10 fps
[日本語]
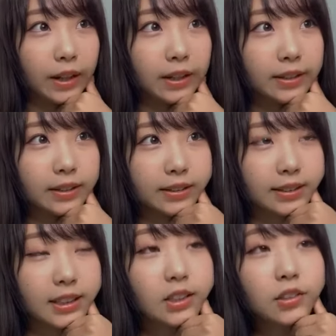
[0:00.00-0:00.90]
なん
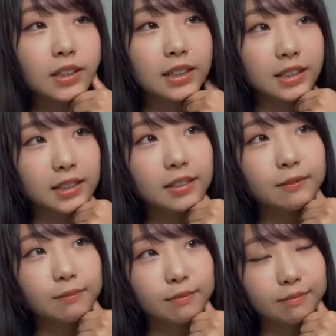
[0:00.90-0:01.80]
なんやろ
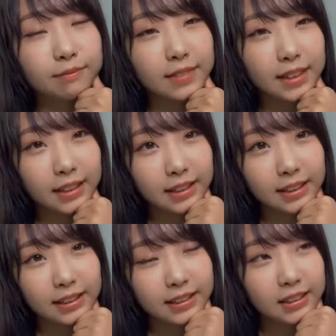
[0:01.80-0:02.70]
でも
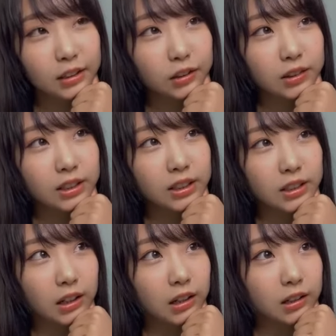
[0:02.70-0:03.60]
ちょっと秋になって
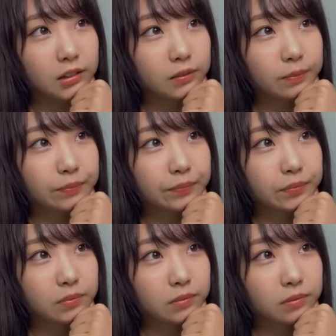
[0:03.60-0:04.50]
きたから
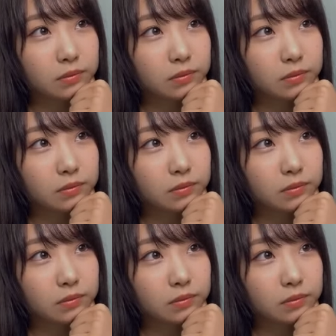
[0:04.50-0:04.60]
芋